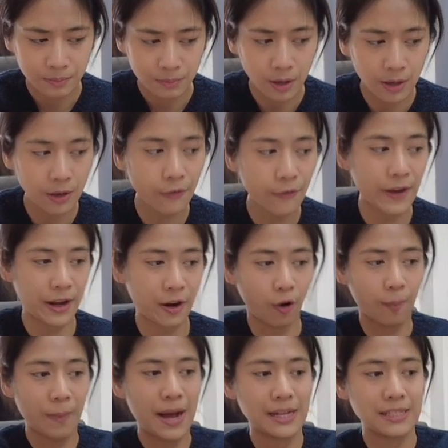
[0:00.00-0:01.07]
พอเราเฟดออก
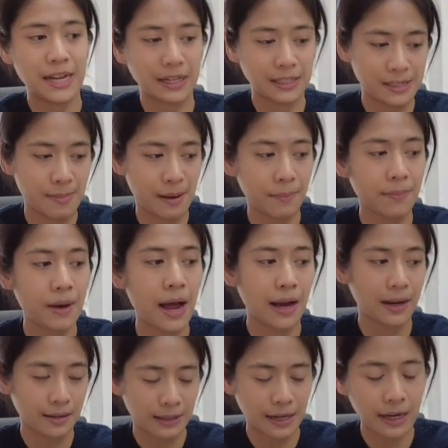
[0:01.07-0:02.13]
มาจากที่แบบอ่ะ
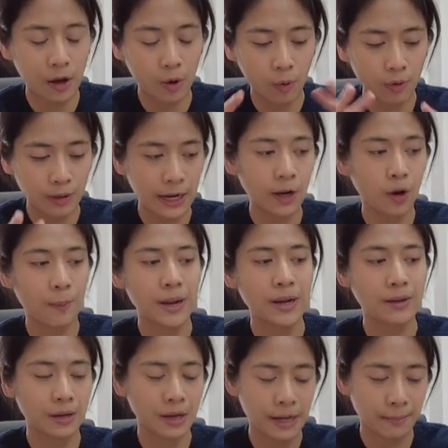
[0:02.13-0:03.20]
งั้นเรางั้นเราไม่
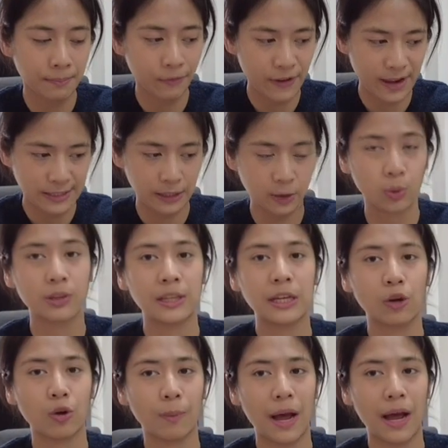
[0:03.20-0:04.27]
เริ่มเฟดจากดนตรี
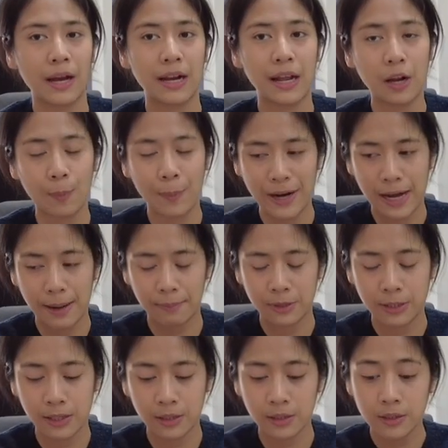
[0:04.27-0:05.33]
ออกมา แล้วเราไปทำ
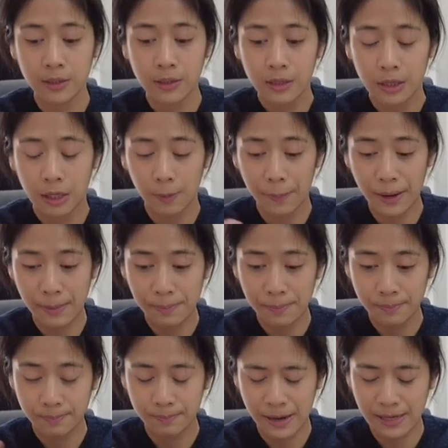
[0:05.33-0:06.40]
เรื่อง เราไป
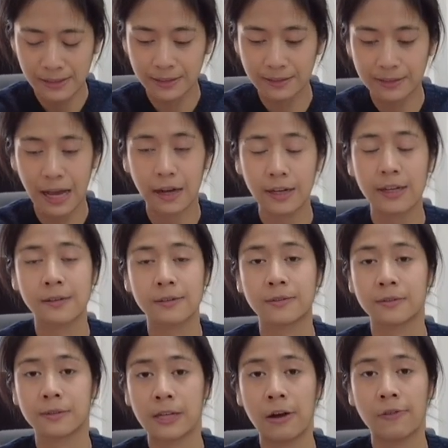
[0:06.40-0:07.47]
ไปศึกษาเรื่อง
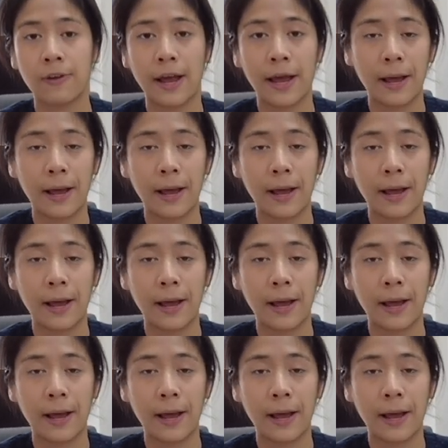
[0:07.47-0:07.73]
กาแฟ